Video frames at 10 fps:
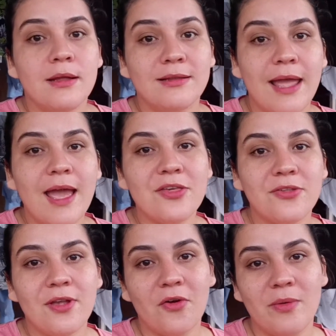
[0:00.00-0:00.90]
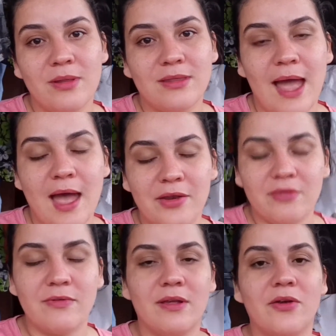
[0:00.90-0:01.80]
Deixe o seu comentário
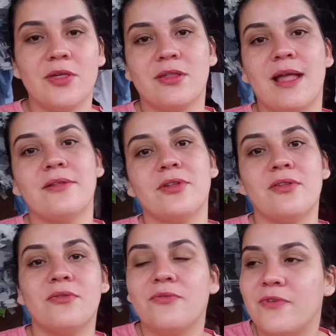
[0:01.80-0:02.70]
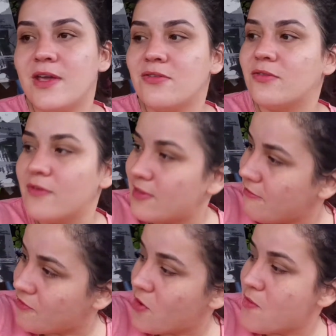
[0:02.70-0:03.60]
se você gostar do nosso vídeo, se
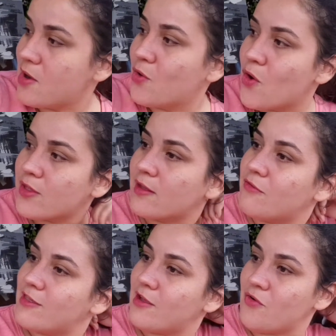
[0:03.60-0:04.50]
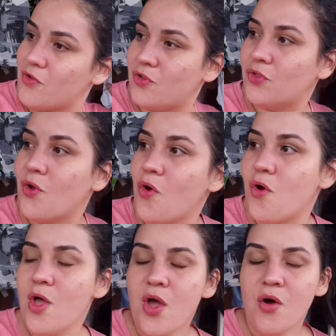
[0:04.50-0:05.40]
você viu alguma coisa que você
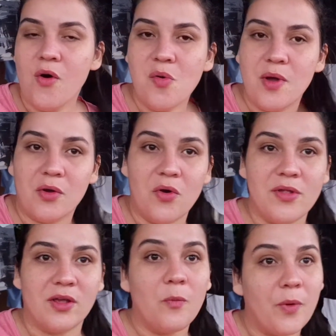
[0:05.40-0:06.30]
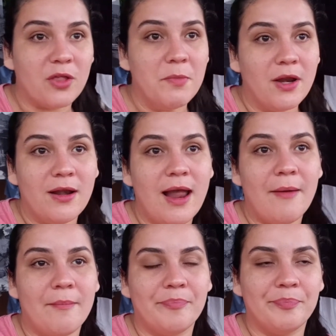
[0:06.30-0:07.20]
gostou ou alguma coisa que eu possa melhorar,
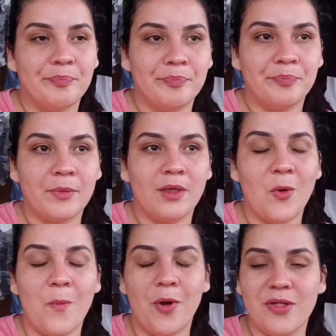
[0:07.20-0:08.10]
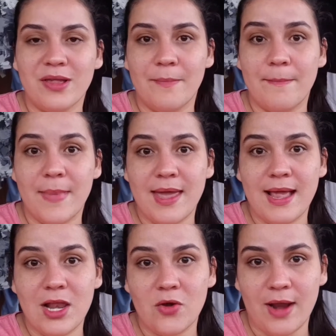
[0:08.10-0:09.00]
que eu possa
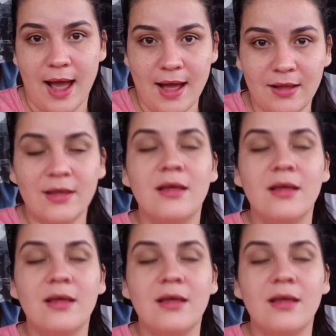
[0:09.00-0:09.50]
melhorar.